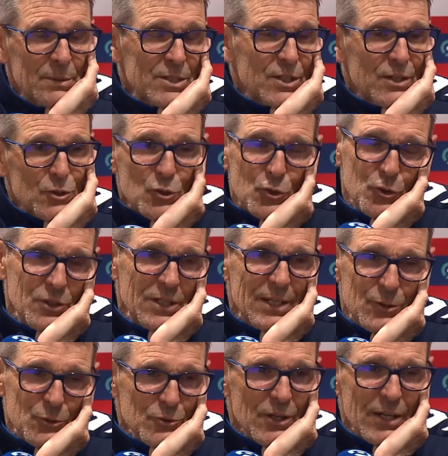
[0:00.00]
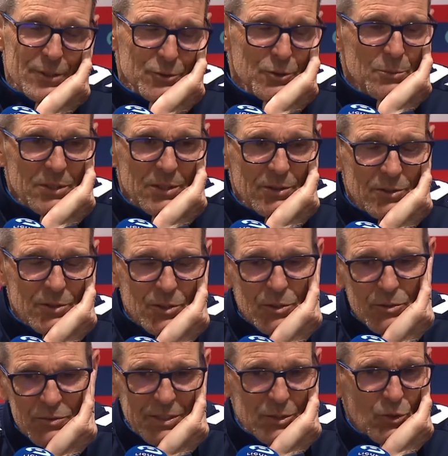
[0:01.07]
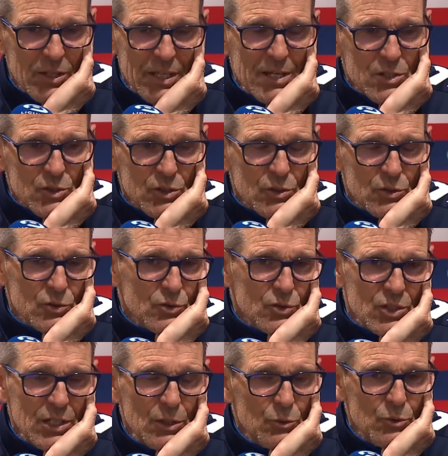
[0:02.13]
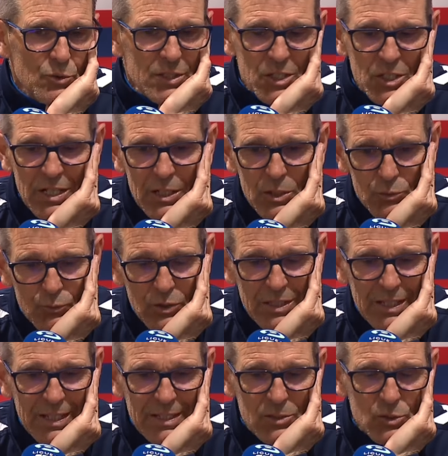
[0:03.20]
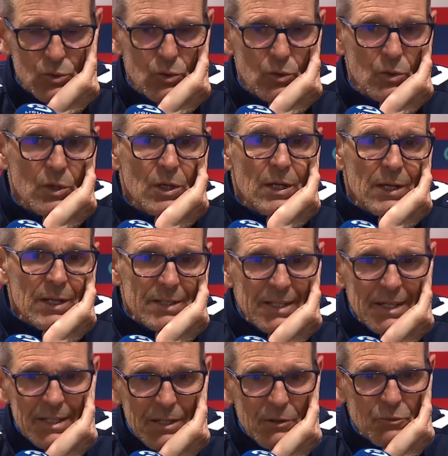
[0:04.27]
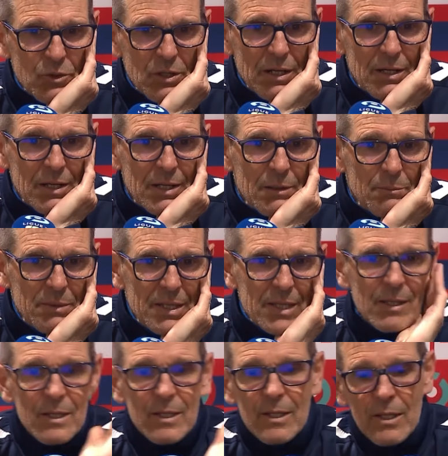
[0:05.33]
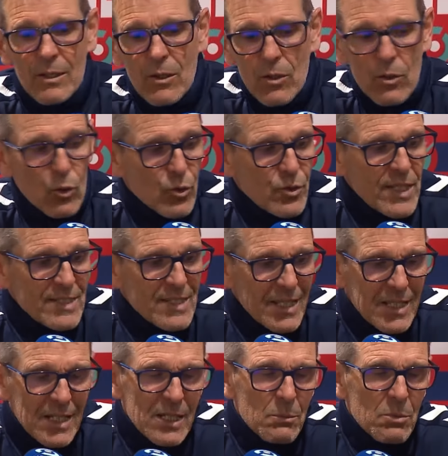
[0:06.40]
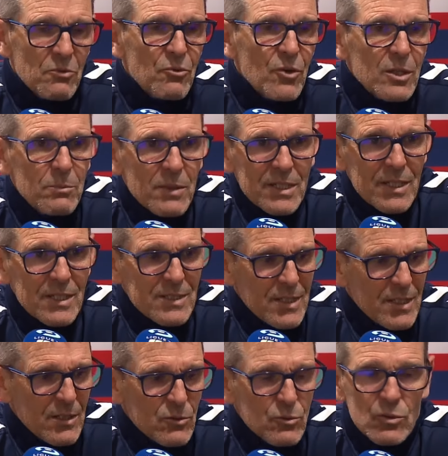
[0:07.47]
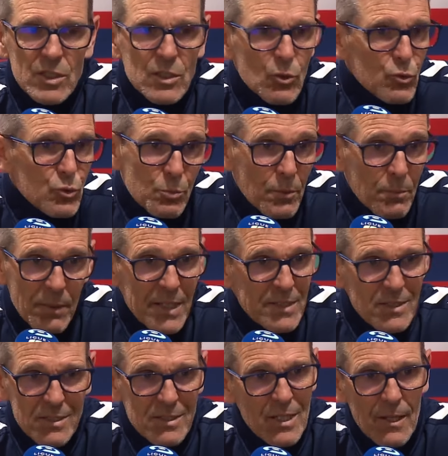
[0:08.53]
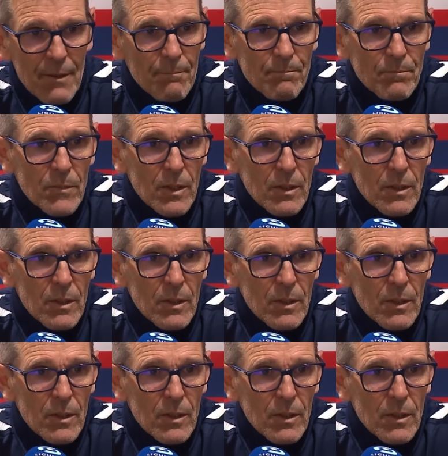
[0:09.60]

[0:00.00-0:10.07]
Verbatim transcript: mais je connais ton raisonnement, euh, Victorien. J'ai lu déjà, je vois tes questions dernière fois. Mais euh, le déséquilibre, il faut être maîtrisé, sinon tu peux pas exister.